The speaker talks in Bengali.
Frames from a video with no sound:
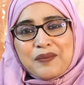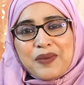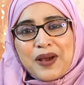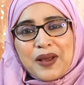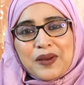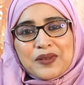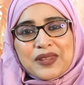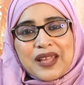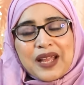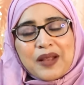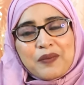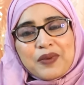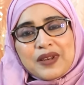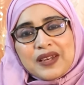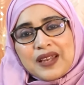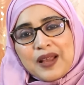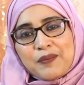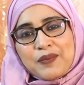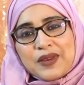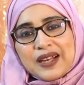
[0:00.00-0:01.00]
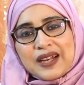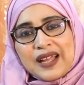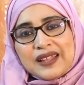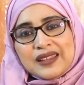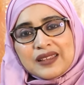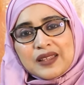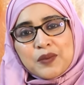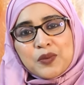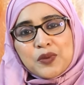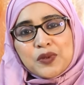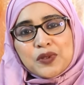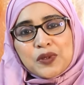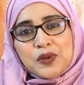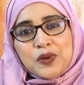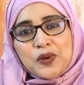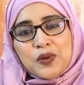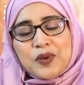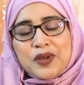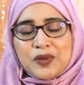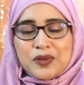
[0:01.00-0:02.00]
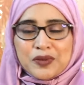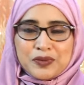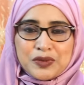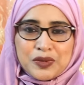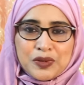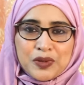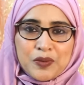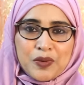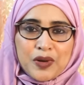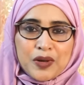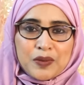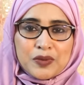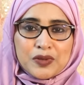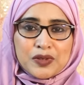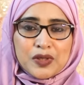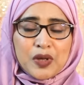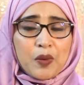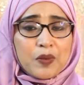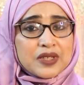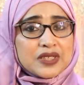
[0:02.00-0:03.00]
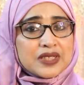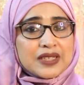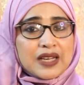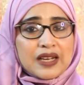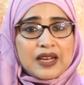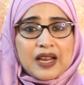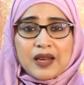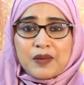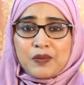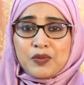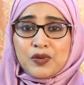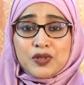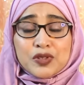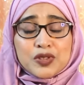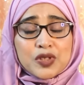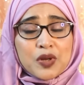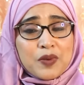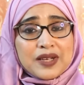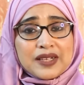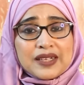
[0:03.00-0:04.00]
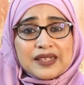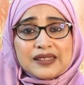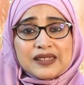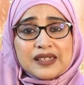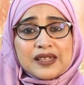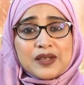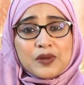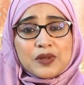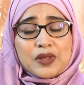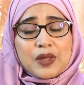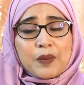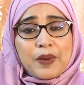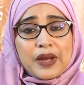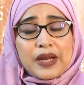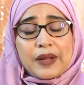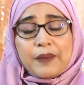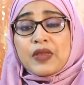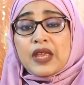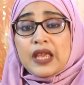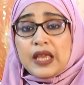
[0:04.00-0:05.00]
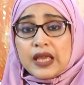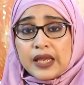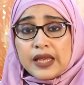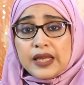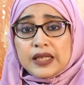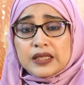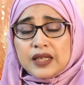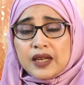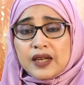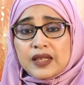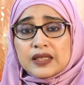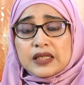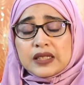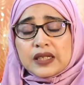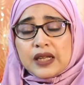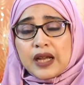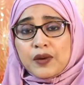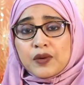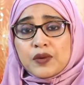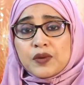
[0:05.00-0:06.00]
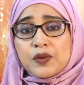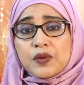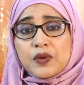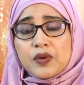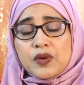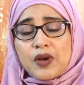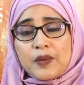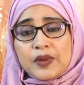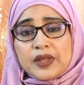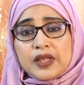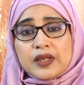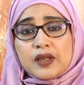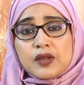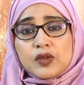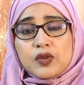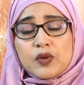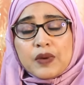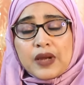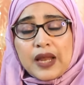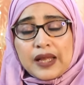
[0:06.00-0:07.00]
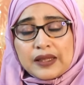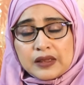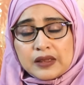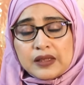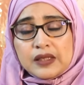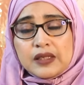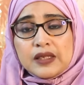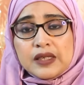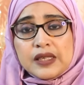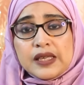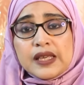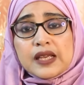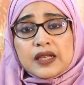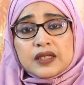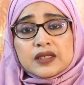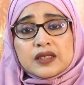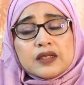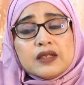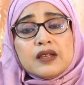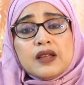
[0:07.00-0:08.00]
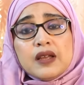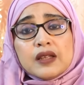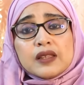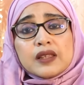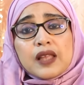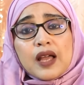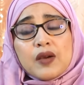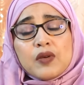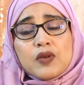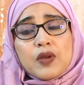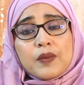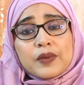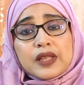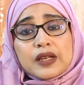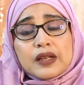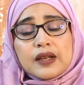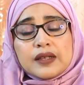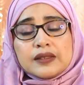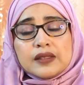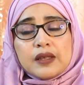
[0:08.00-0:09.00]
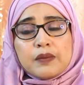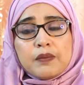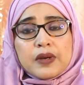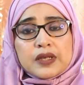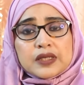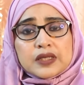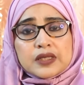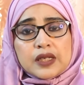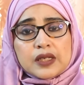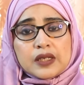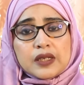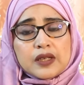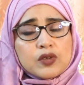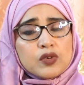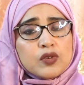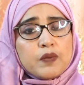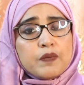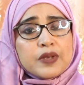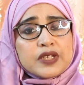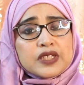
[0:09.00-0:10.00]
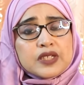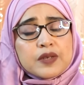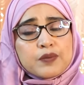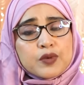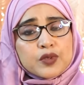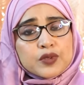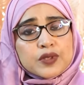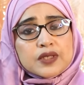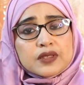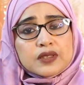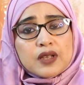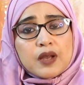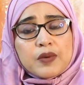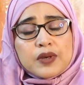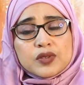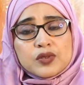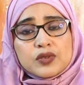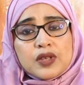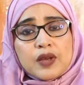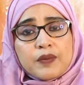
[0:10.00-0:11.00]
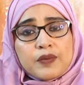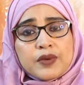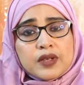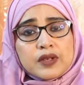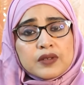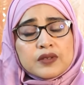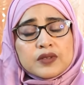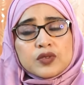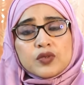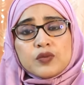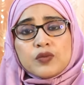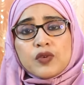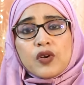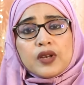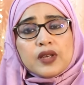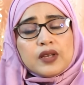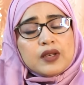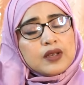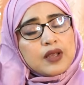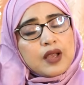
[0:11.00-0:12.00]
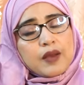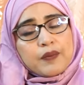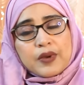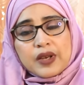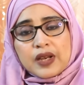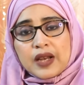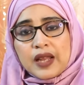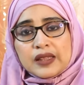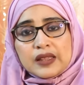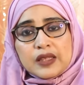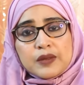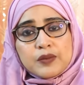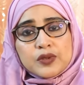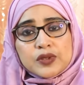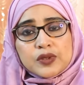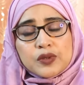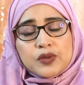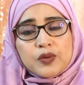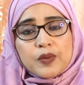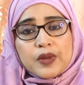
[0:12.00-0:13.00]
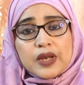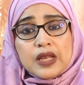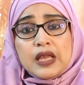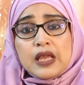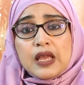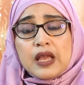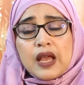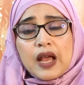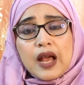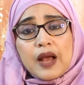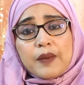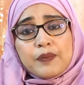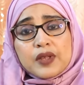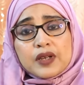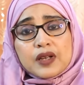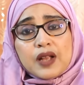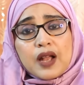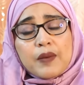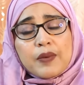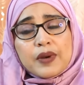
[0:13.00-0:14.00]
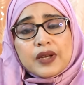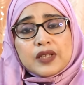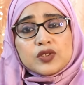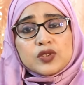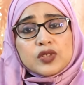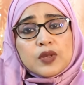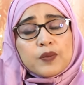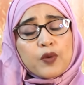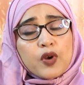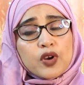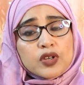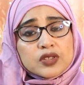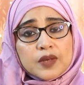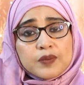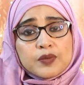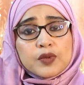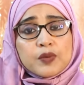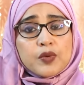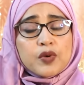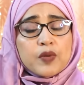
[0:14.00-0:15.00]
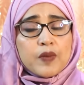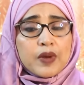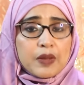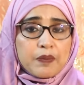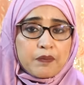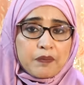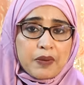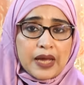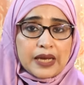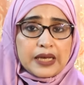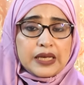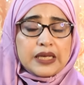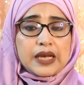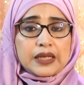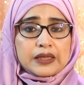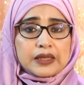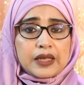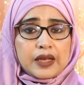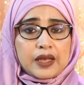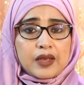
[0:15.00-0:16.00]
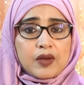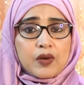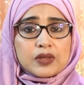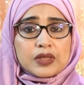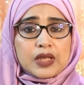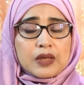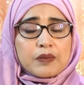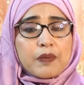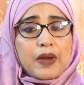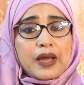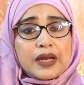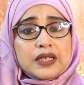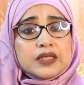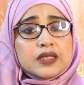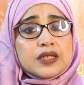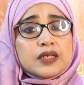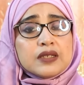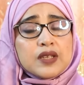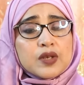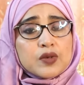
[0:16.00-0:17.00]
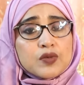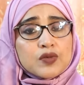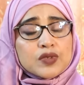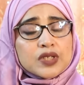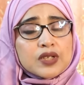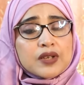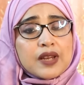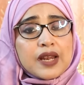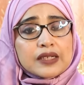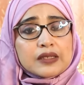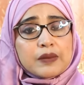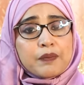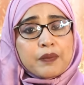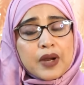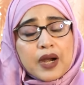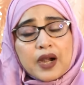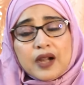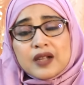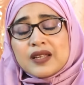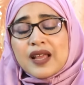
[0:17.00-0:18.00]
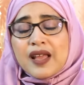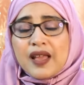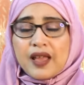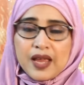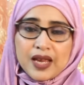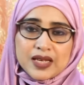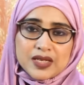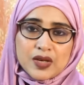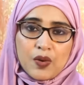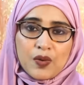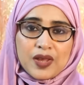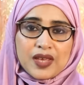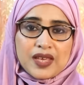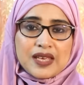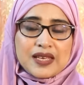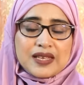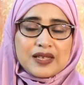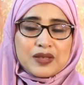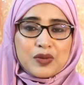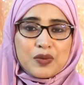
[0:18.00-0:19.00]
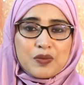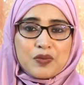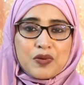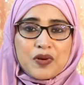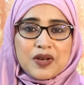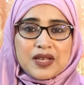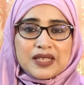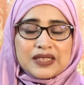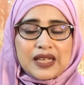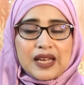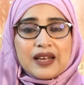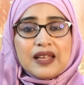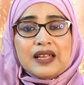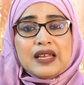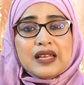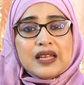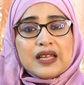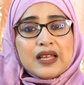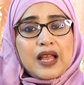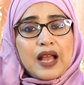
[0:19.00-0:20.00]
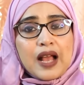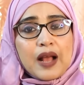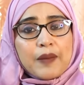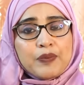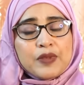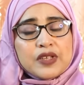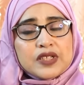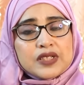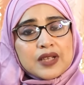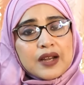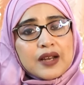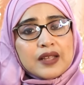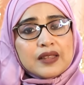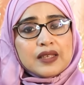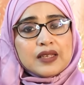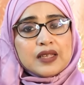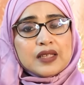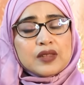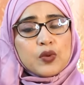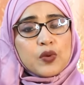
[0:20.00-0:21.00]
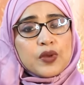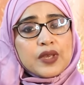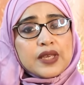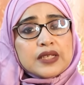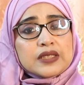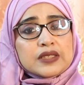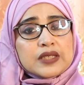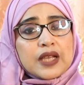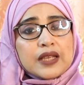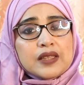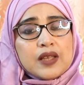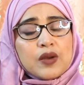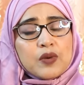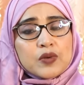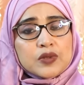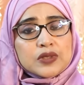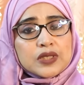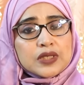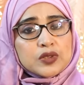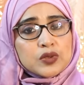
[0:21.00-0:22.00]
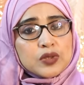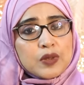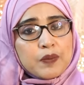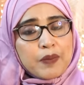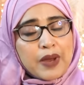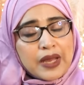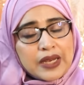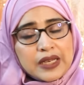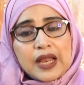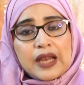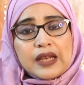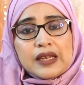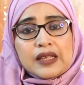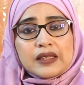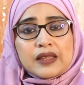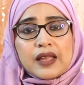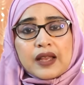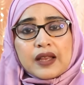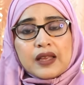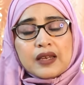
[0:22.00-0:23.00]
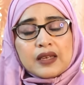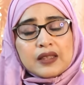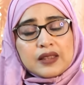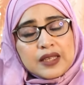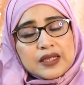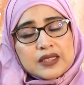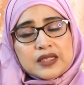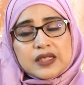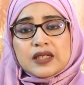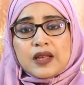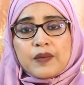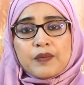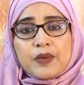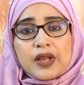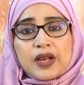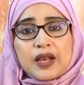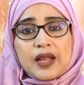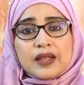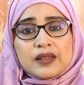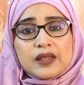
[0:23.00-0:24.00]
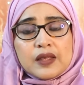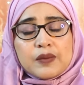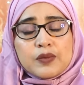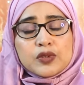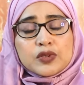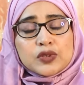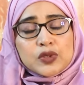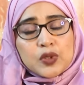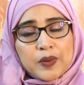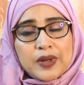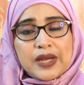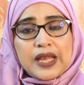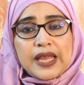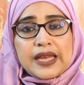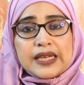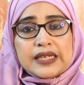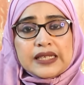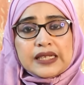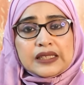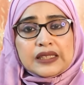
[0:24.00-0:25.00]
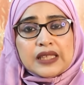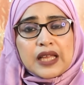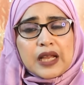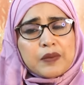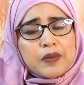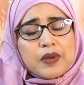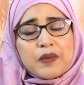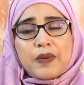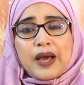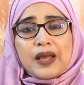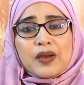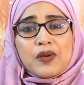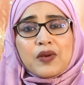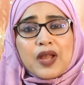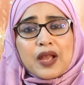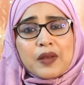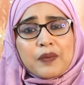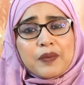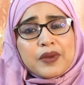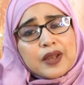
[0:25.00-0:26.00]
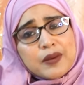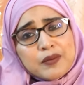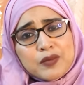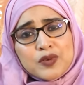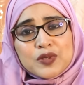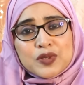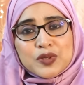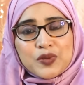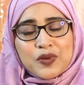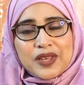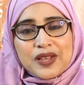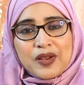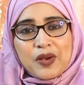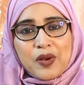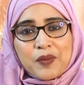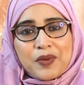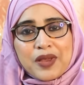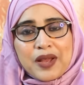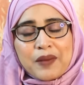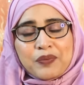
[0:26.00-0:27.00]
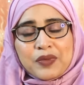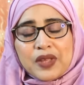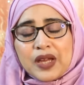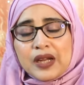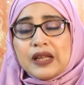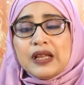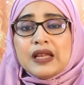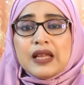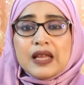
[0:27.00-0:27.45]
ভালো থাকবেন না আপনি ক্লান্তি বোধ করবেন খুব দুর্বল বোধ হবে সেটা নারী পুরুষ সবার ক্ষেত্রেই হতে পারে এছাড়া যে কারণগুলো আমাদেরকে খুব ক্লান্তি নিয়ে আসে তা হলো আমাদের খাদ্যাভ্যাসটা কি খুব বেশি প্রসেস খাবার যদি আপনি কনজিউম করেন আপনি ক্লান্তি বোধ করবেন আপনার খাবারে যদি পর্যাপ্ত পরিমাণে পানি না থাকে অর্থাৎ পানি যে নিউট্রিশনের একটা পার্ট এটা অনেকেই কিন্তু ভুলে যান আপনি সারাদিনে দৈহিক চাহিদা অনুযায়ী যদি পানি না নিয়ে থাকেন দিন শেষে আপনি ক্লান্তি বোধ করবেন হেডেক থাকবে ভালো লাগবে না মুড সুইং হবে আপনার